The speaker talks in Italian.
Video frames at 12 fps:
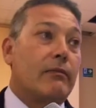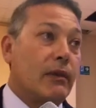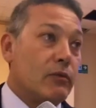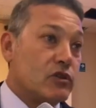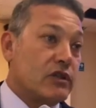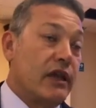
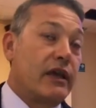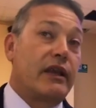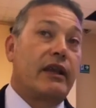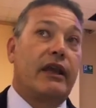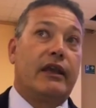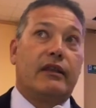abbiamo
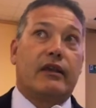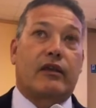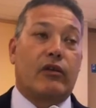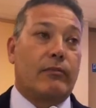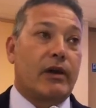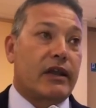Serenade
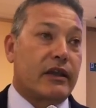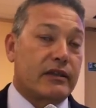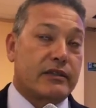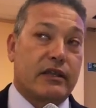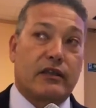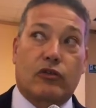che è una barca che
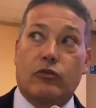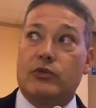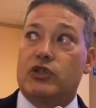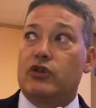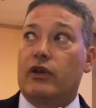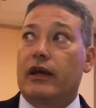è stata
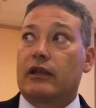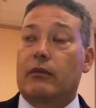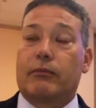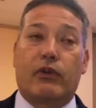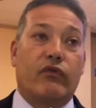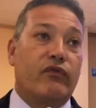commissionata
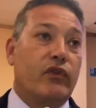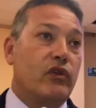per un,